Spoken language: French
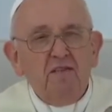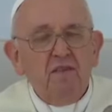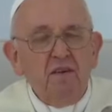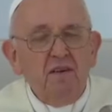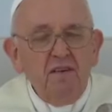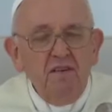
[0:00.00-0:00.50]

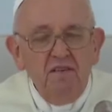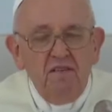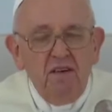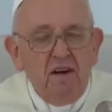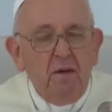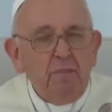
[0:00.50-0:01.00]
Un mot
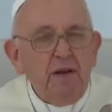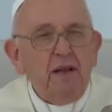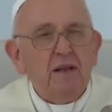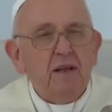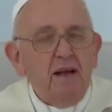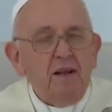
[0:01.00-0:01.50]

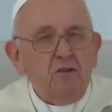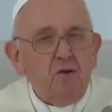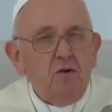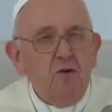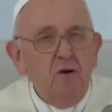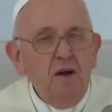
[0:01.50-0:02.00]
qui est
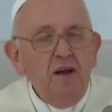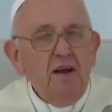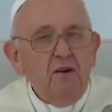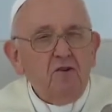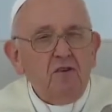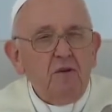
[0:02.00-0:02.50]
tant
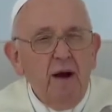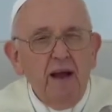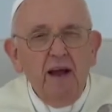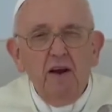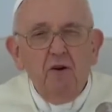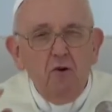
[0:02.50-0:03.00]
répété
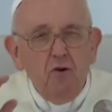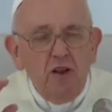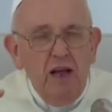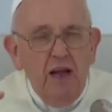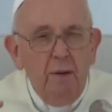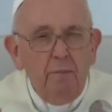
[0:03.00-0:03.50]
dans la
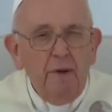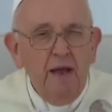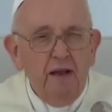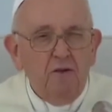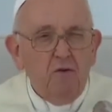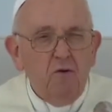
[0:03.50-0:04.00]
Bible, dans les
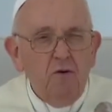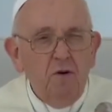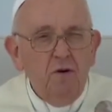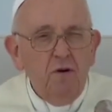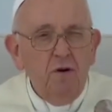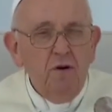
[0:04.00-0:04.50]

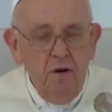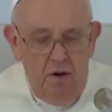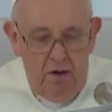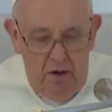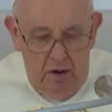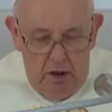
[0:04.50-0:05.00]
évangiles,
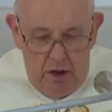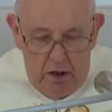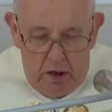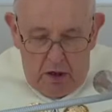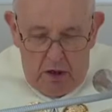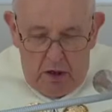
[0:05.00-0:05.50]
Ne
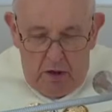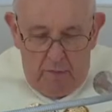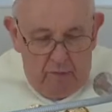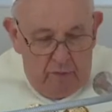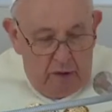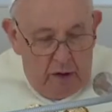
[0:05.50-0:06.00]
n'ayez pas
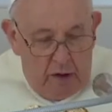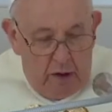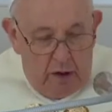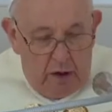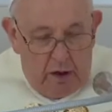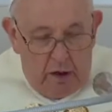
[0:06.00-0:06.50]

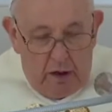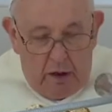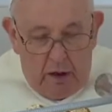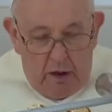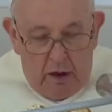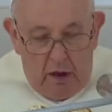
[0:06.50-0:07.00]
peur, ne
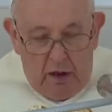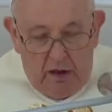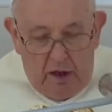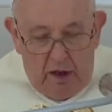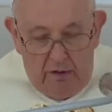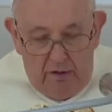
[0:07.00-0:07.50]
craignez pas.